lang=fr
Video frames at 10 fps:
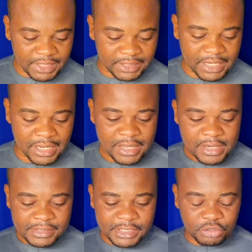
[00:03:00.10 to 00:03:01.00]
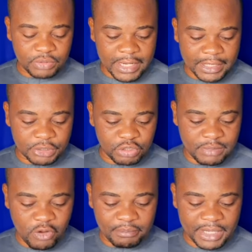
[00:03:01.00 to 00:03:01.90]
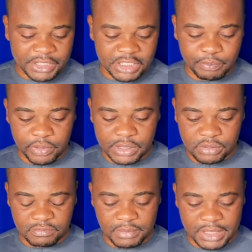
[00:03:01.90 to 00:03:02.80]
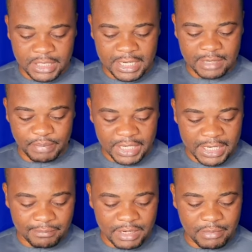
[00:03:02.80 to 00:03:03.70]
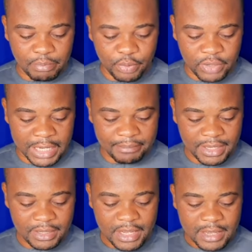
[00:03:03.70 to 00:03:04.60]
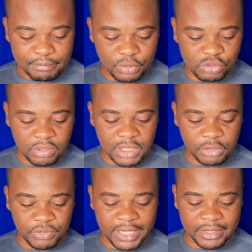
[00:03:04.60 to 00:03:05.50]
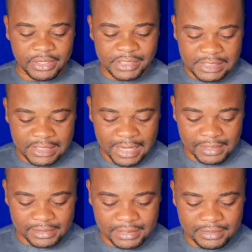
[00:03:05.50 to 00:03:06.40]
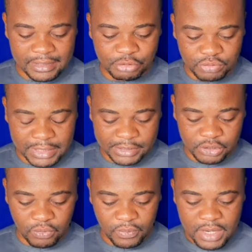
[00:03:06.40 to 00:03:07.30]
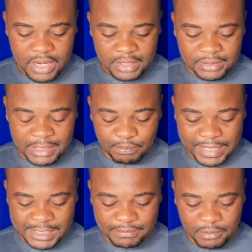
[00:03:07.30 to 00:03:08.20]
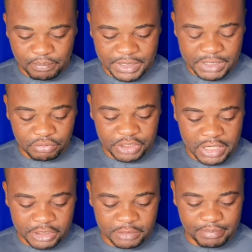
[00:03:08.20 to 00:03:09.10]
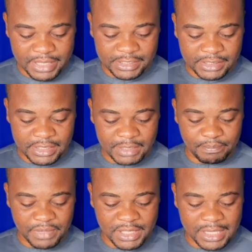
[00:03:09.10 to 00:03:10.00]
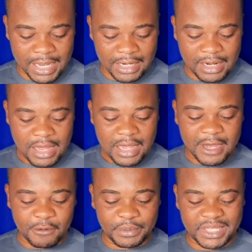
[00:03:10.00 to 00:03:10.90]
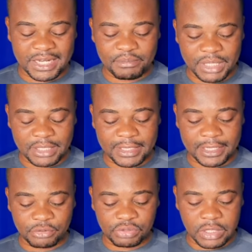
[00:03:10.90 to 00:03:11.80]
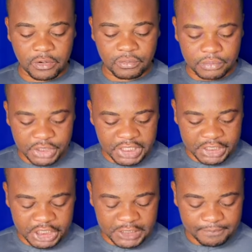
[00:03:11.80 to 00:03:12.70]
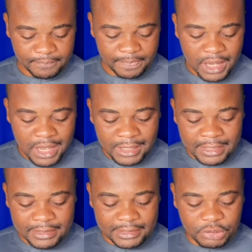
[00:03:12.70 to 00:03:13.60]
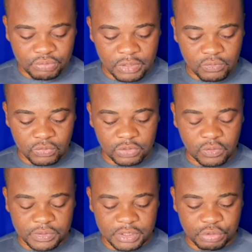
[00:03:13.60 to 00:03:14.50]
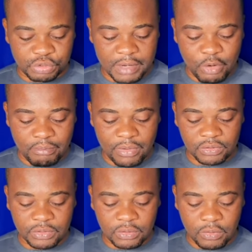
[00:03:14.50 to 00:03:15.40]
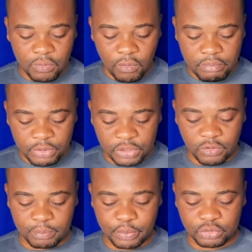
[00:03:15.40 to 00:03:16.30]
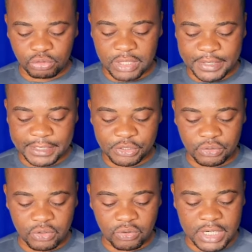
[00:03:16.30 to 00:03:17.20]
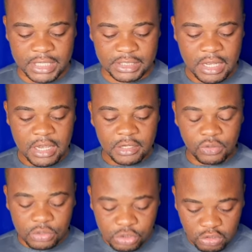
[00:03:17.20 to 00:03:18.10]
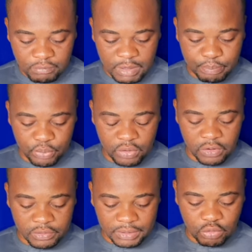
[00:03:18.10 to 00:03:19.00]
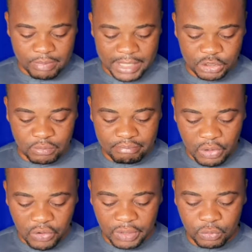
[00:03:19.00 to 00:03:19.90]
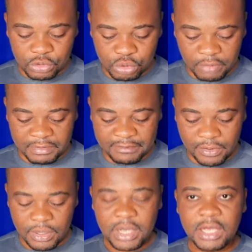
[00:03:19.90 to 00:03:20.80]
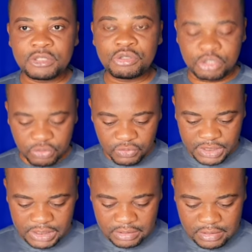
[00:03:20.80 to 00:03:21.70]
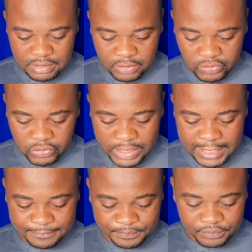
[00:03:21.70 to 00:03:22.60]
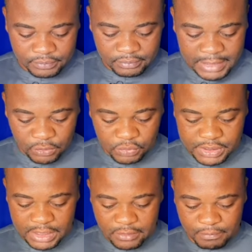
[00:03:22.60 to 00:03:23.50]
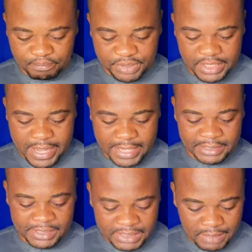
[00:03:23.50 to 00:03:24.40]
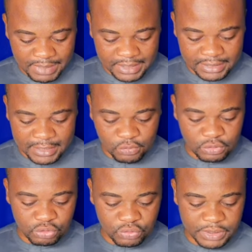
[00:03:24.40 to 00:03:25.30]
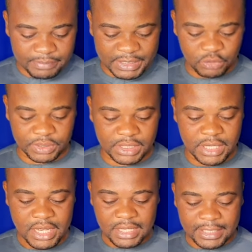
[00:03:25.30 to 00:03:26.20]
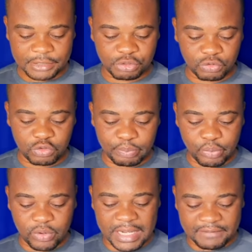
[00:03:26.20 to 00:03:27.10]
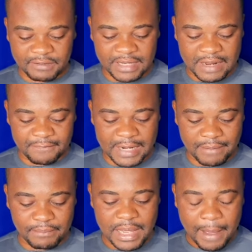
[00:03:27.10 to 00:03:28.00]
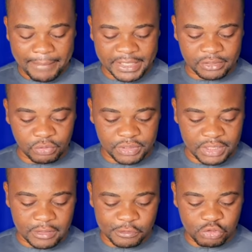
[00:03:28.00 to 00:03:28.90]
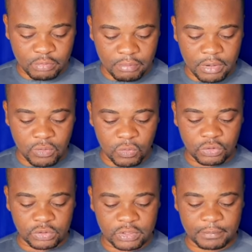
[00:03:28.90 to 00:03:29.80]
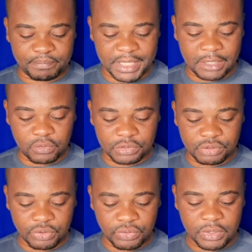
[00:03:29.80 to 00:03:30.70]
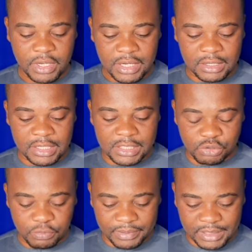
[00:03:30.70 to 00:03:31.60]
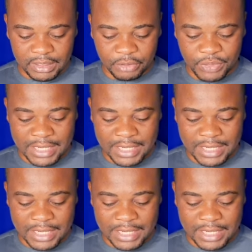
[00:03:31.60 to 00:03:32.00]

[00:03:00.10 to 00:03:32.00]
de l'État séjourne actuellement en Belgique pour un suivi médical préalablement programmé pour soigner une hernie discale qui était jusqu'à son déplacement prise en charge par ses équipes médicales à l'hôpital militaire du camp Tchachi. La date du 2 août constitue un moment de communion pour toute la nation congolaise, non seulement pour rendre hommage aux morts et aux survivants du génocide congolais, dénoncer le pillage systématique de nos ressources, mais aussi et surtout pour raviver la flamme patriotique en ce moment où notre pays continue de subir une